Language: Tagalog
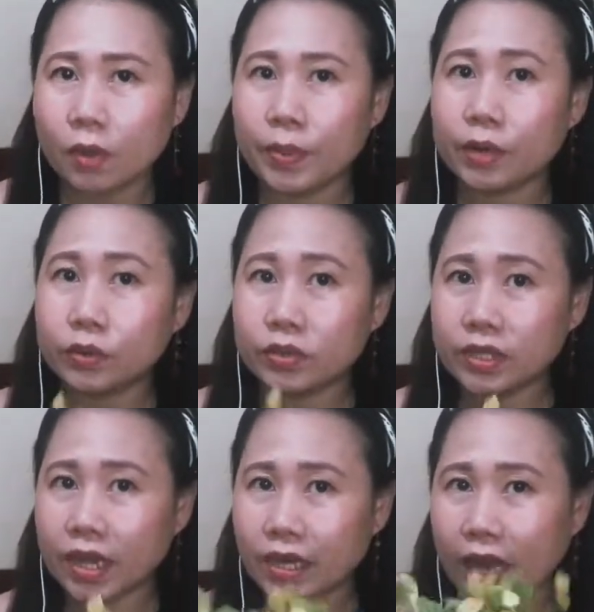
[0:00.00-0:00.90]
Pero doon
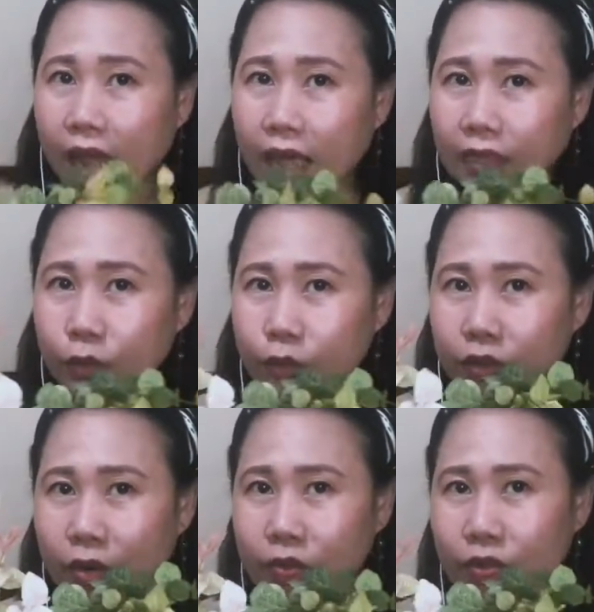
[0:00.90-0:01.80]
sa kanila, ito
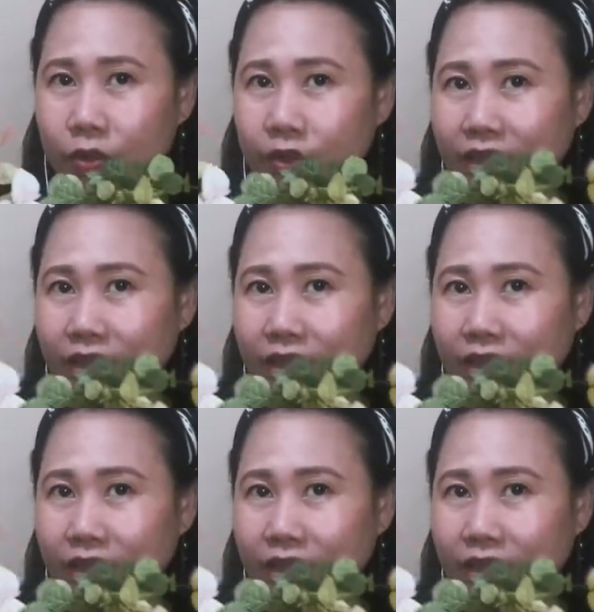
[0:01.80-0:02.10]
yung nauso.